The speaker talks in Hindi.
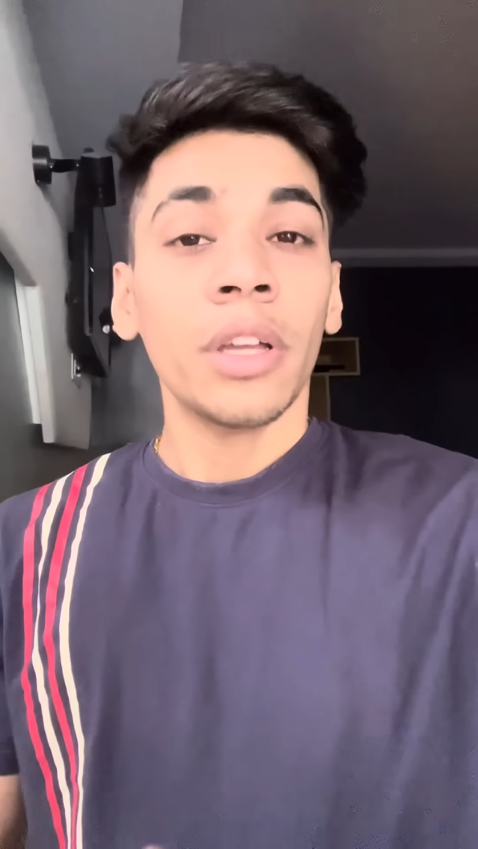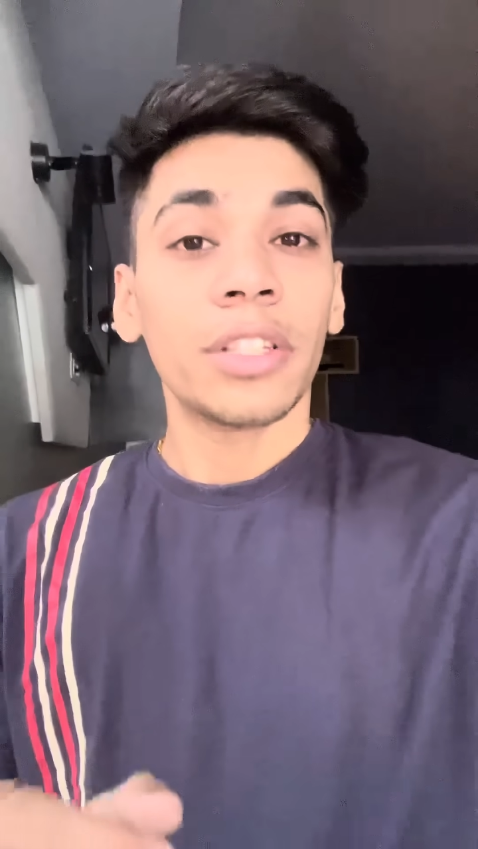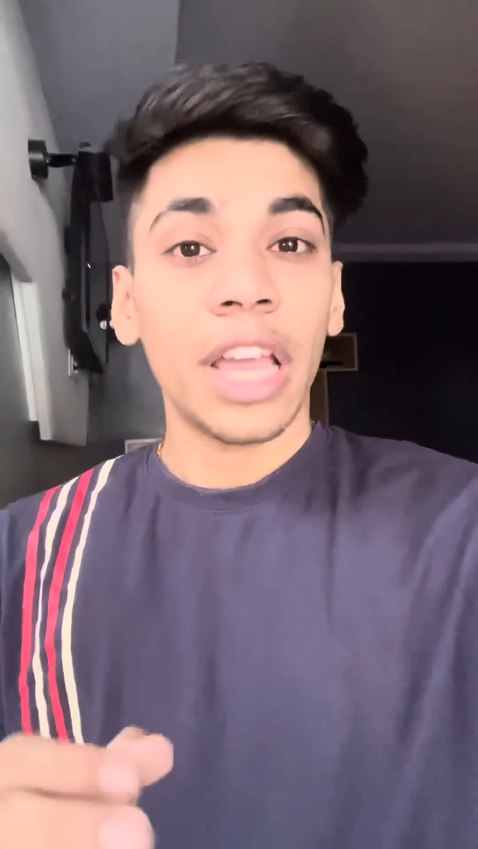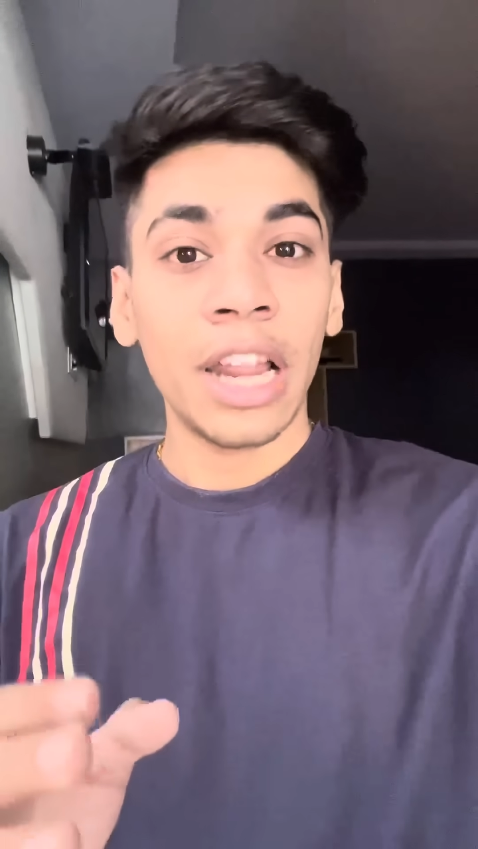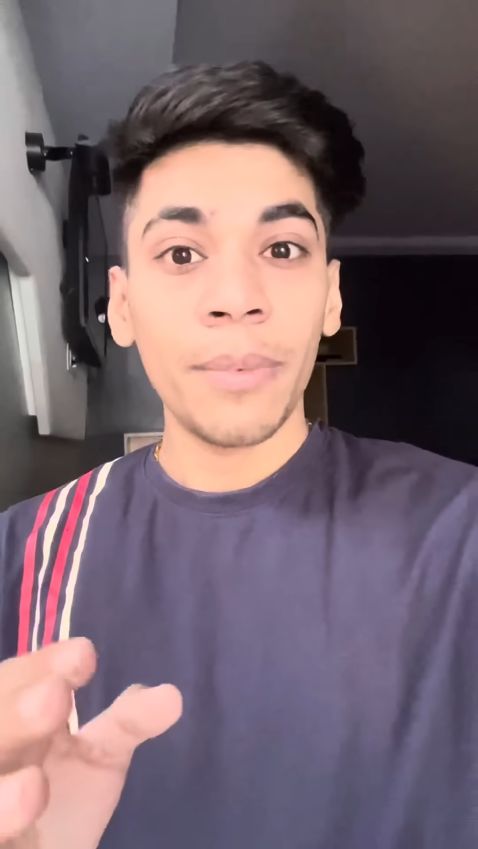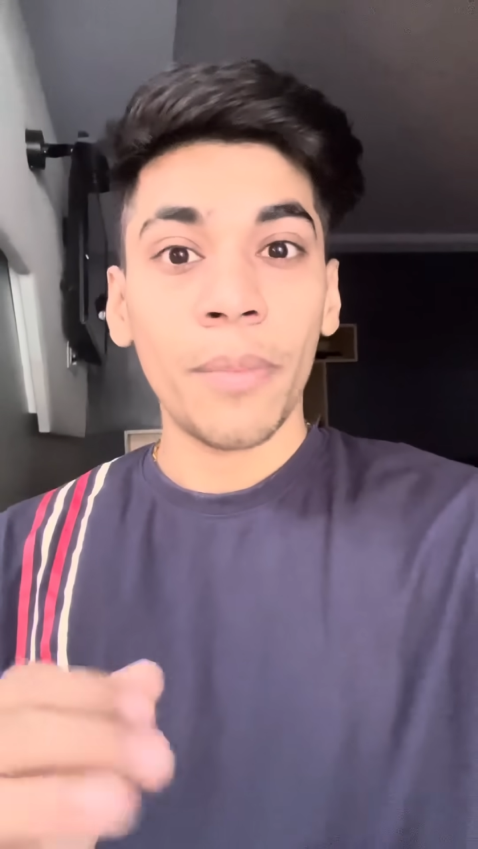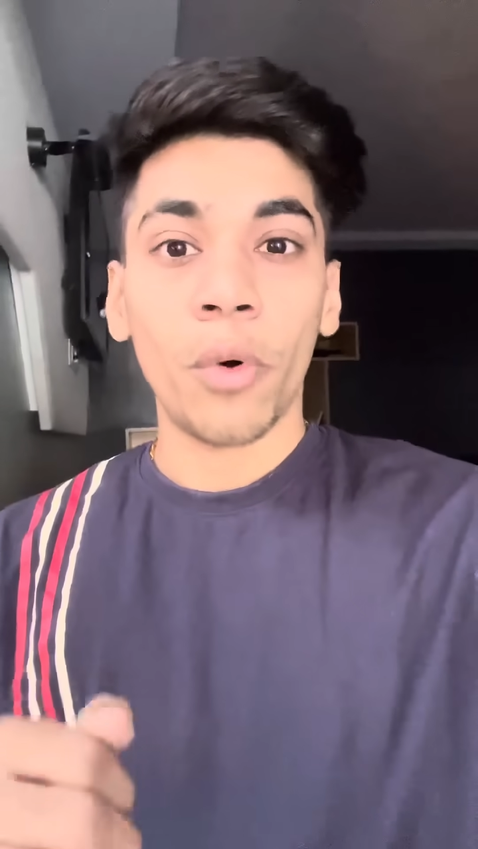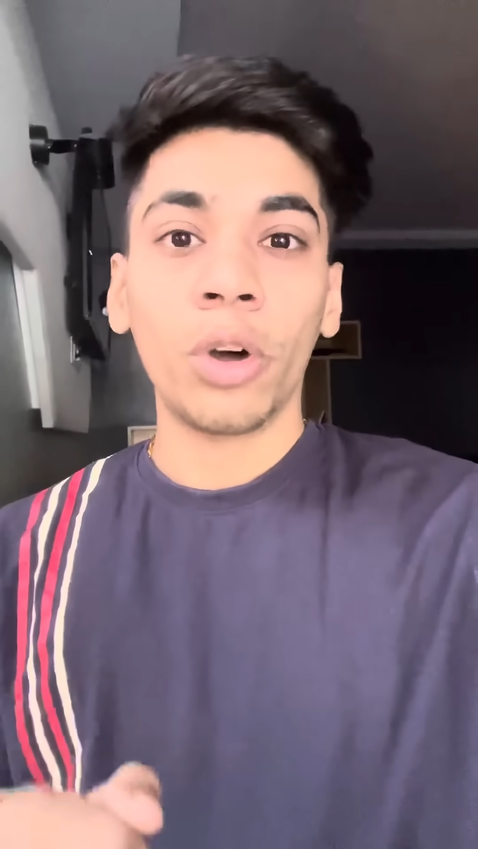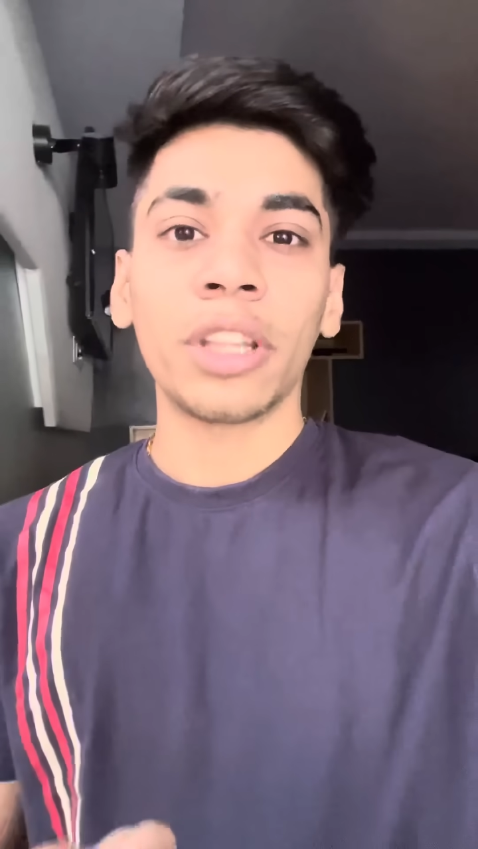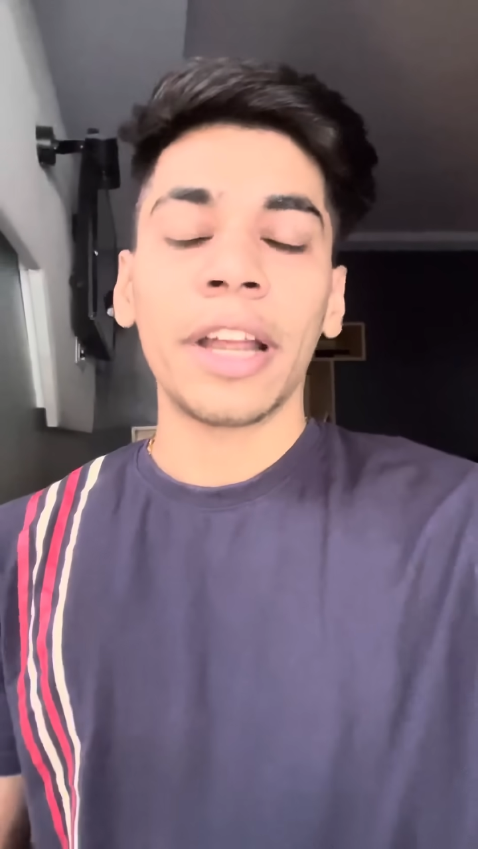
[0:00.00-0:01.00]
चैनल पे
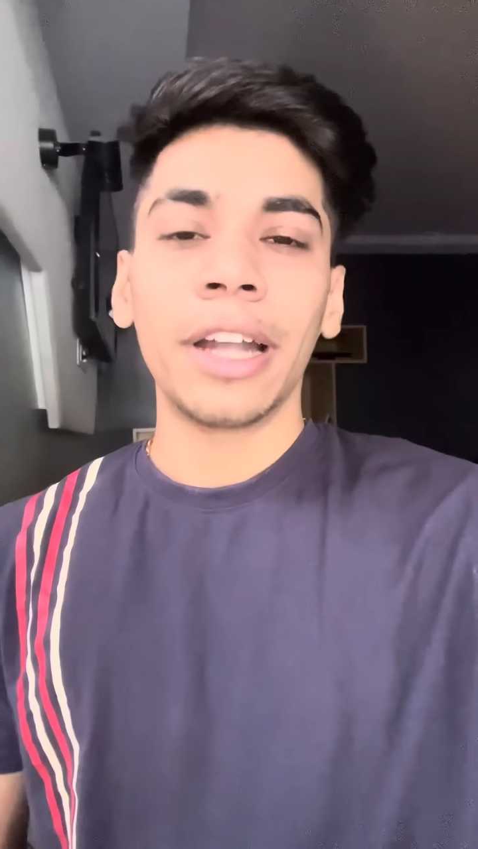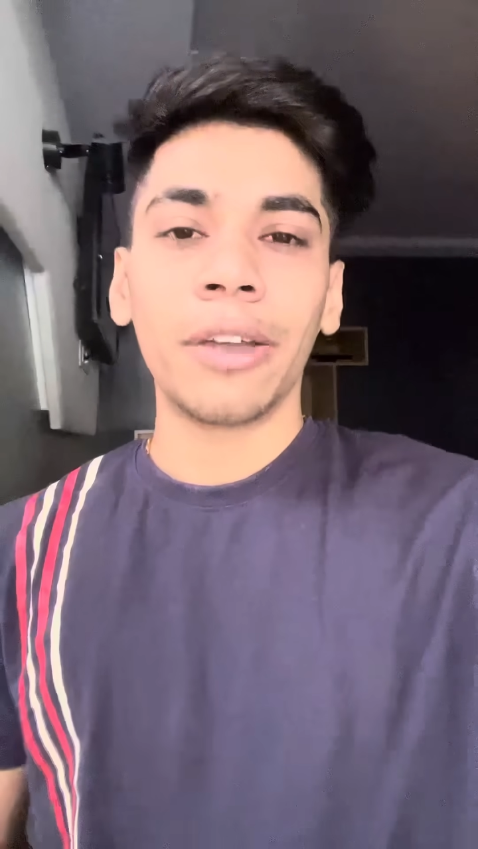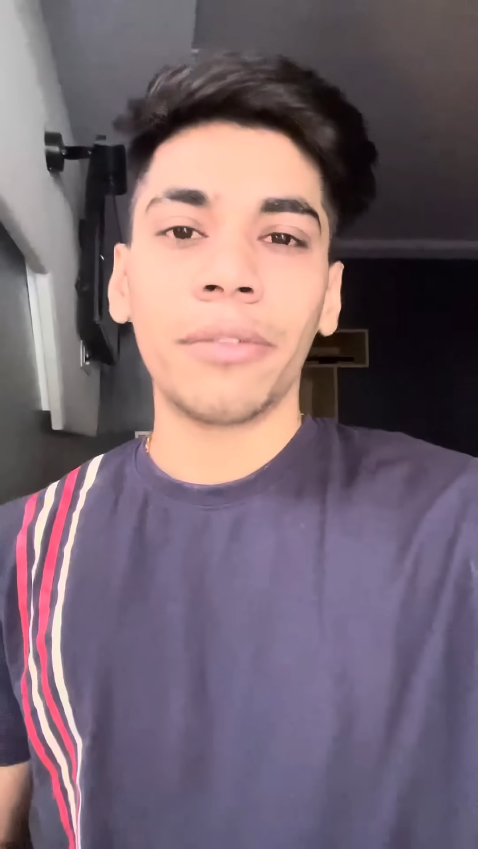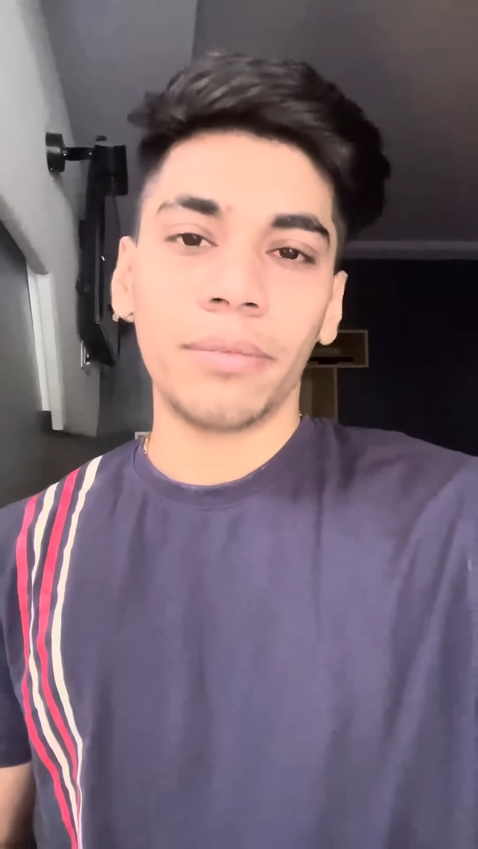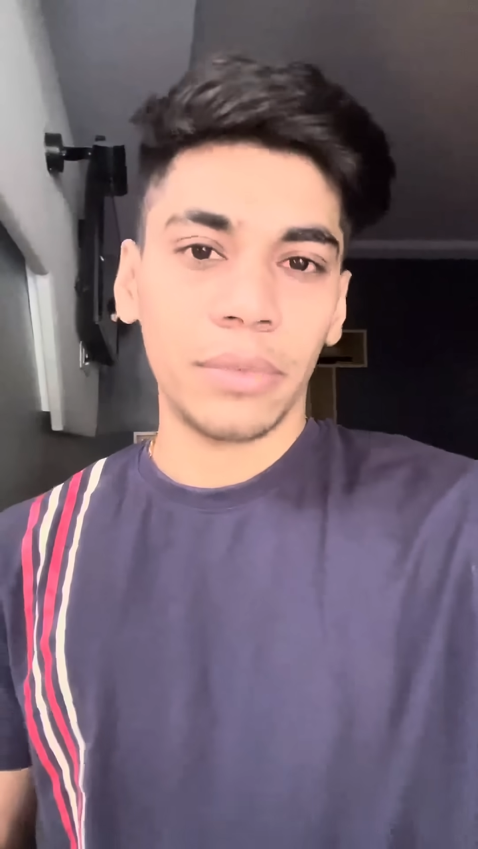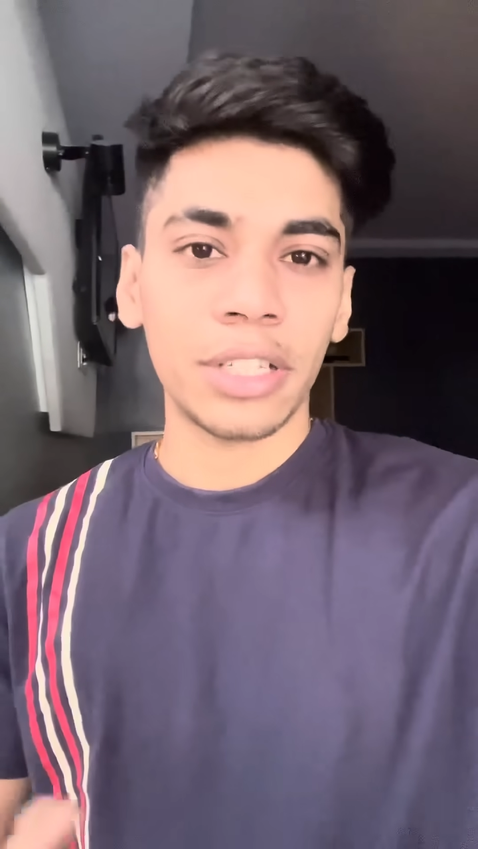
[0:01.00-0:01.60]
बहुत नेगेटिव